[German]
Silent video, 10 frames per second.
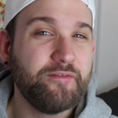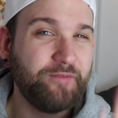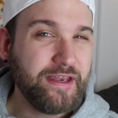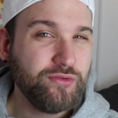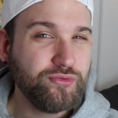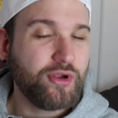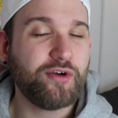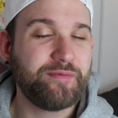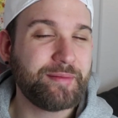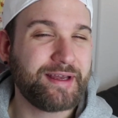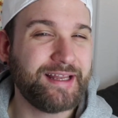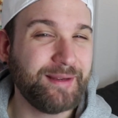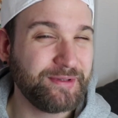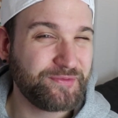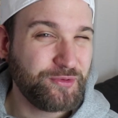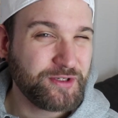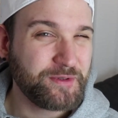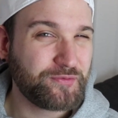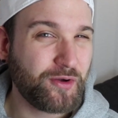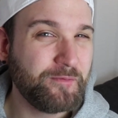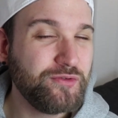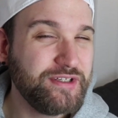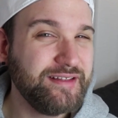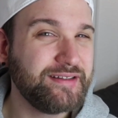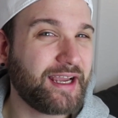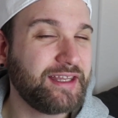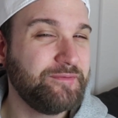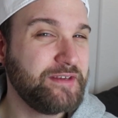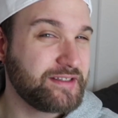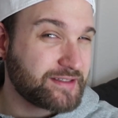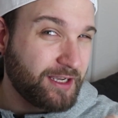Wenn du neu auf meinem Kanal bist, würde ich mich freuen, wenn du diesen aktivierst.